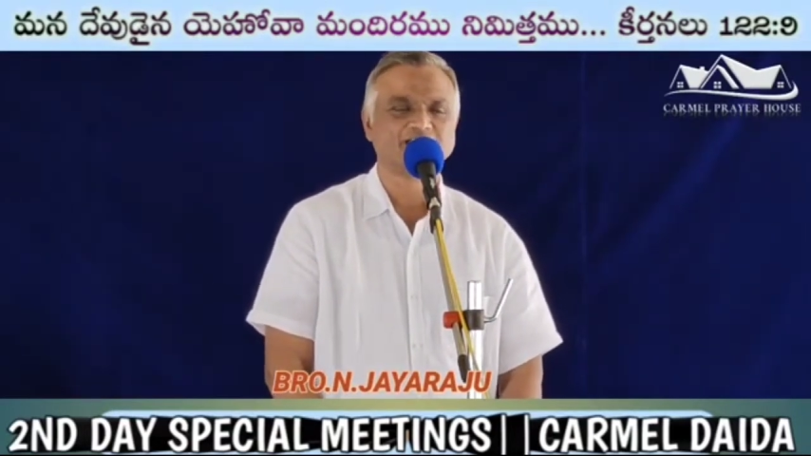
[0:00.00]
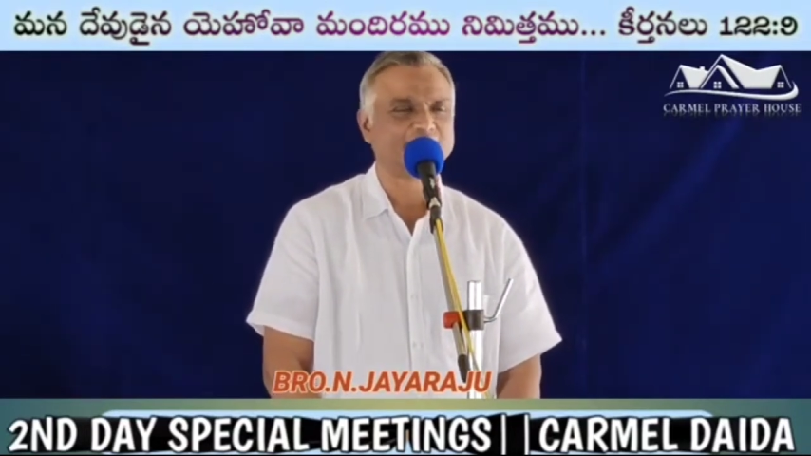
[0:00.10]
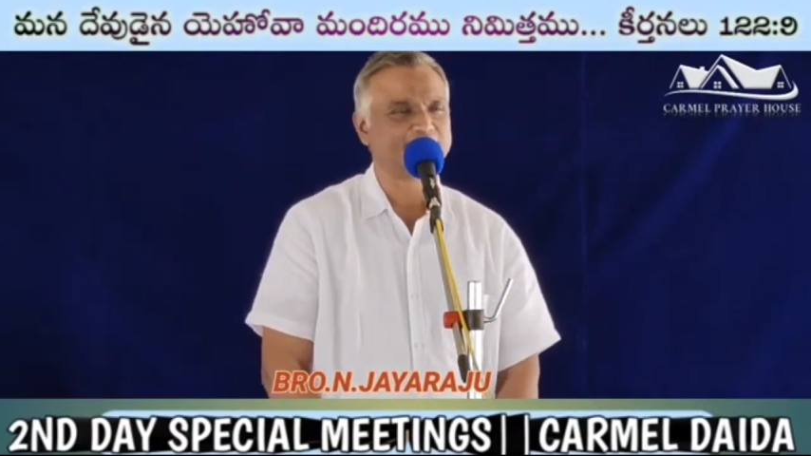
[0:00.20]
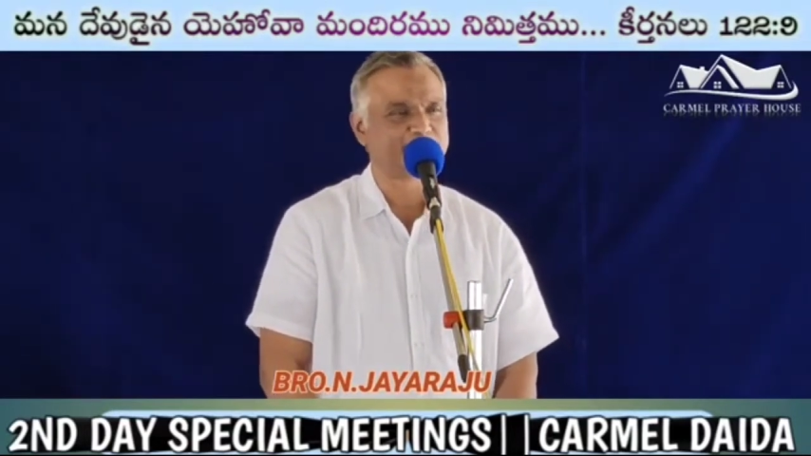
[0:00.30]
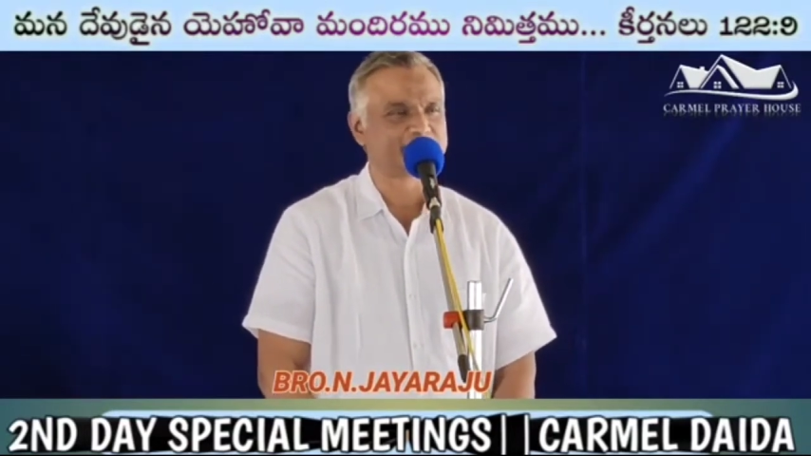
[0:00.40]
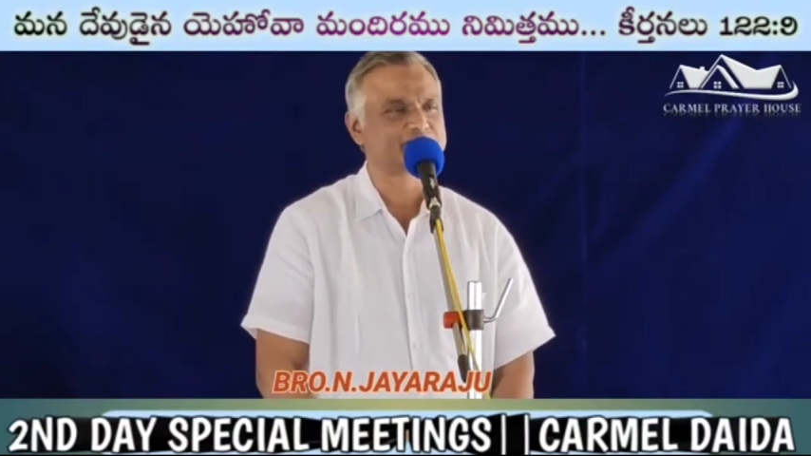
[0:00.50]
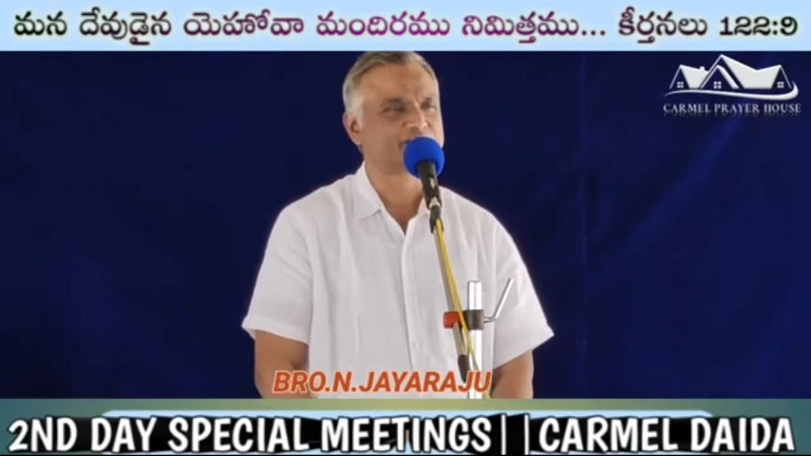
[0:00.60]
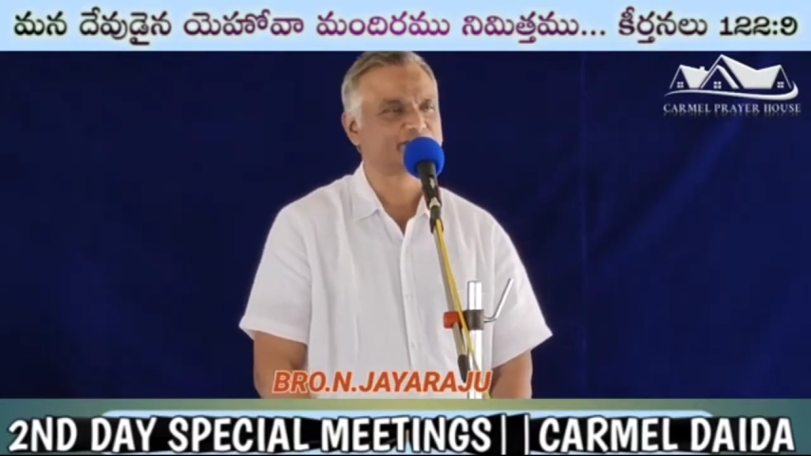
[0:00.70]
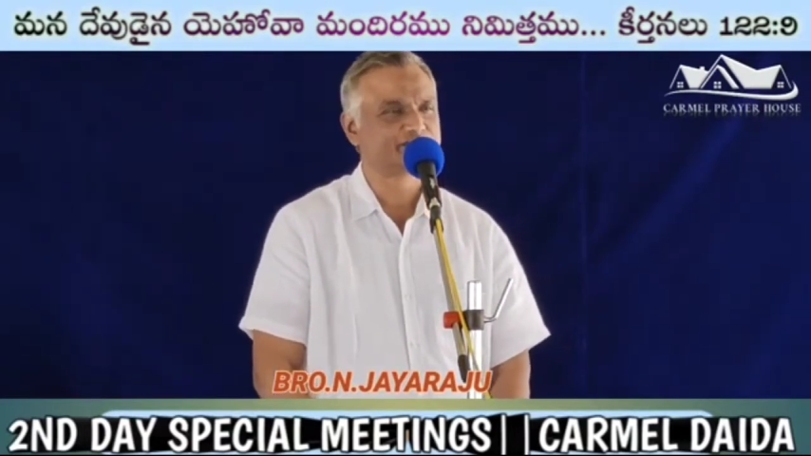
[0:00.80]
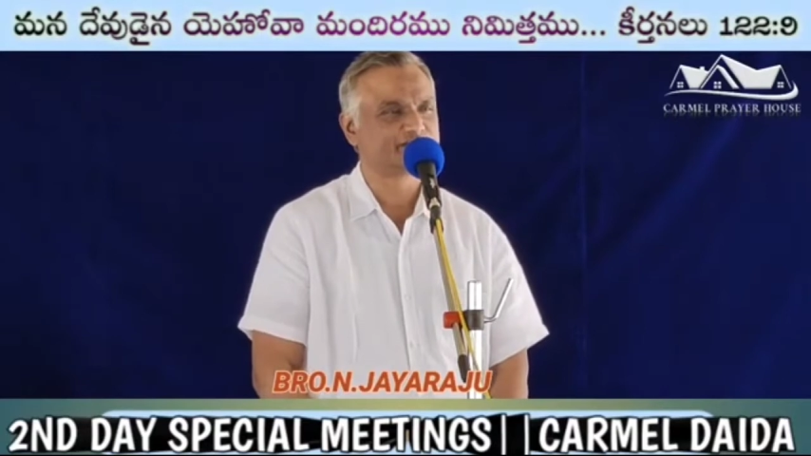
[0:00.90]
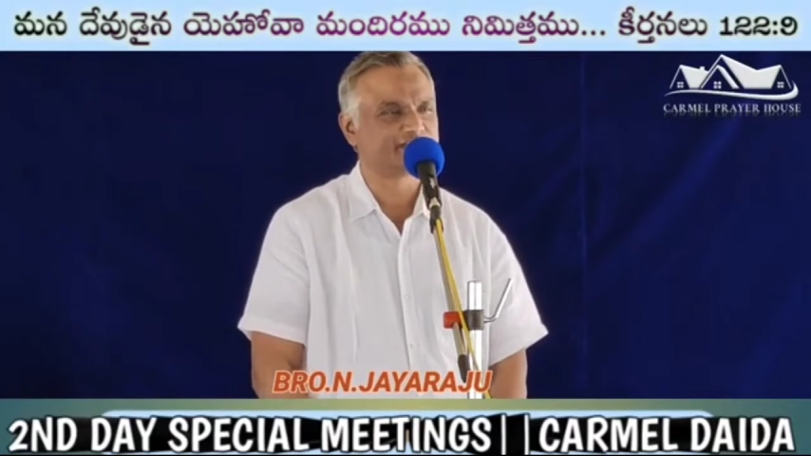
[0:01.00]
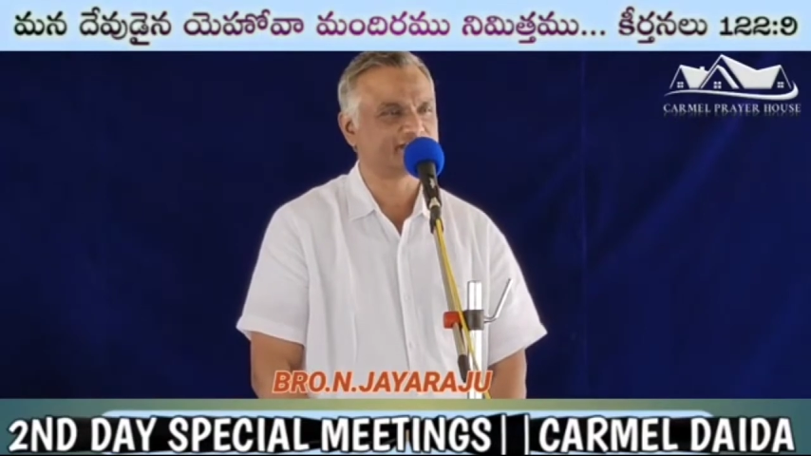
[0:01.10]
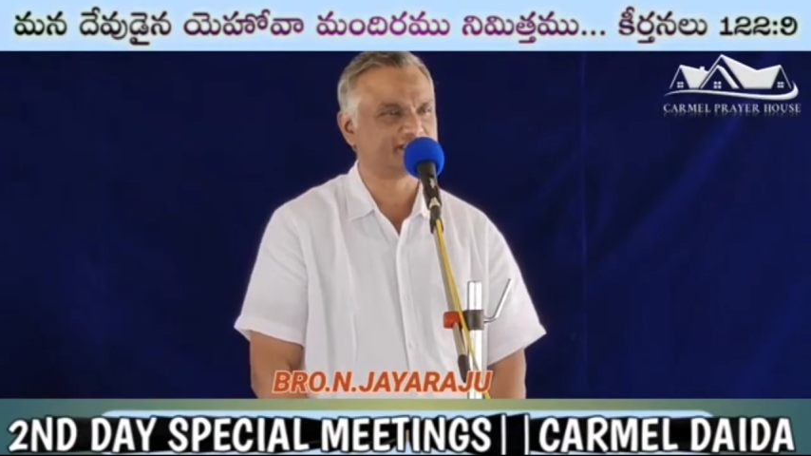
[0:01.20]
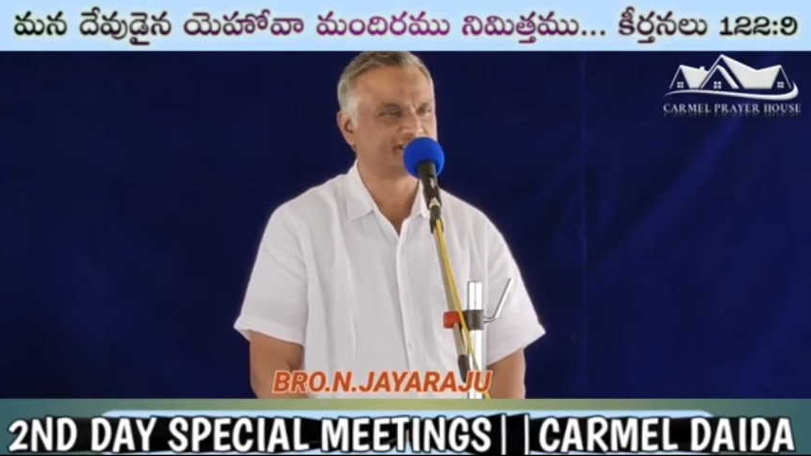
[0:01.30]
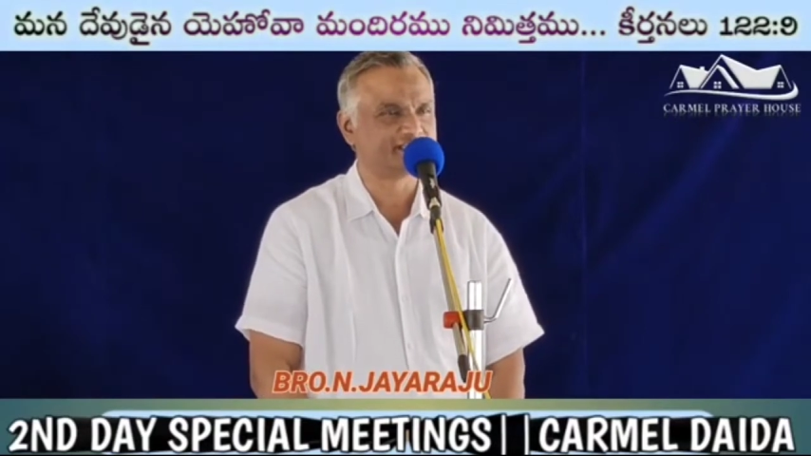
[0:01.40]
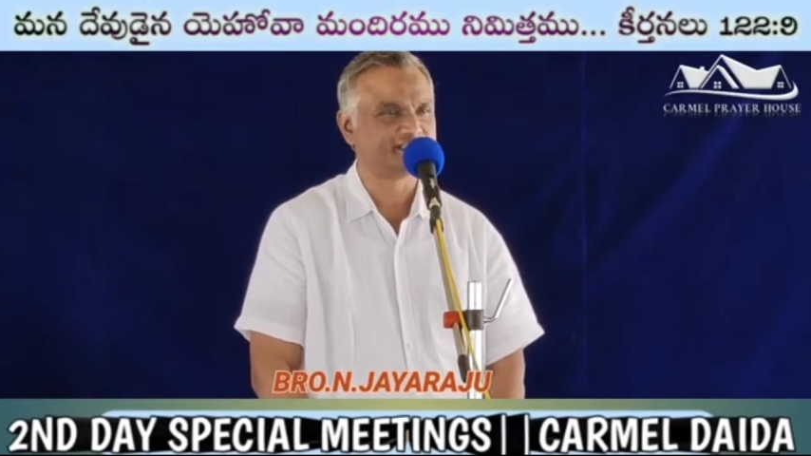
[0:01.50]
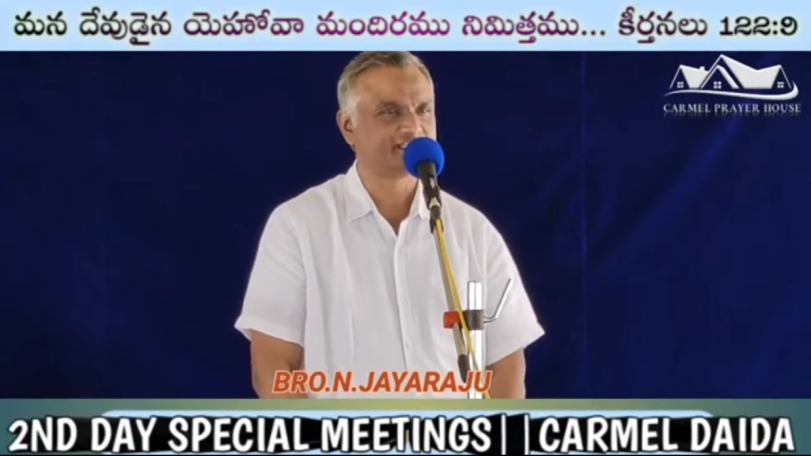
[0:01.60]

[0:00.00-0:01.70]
ఆయన పరిశుద్ధుడు అనేది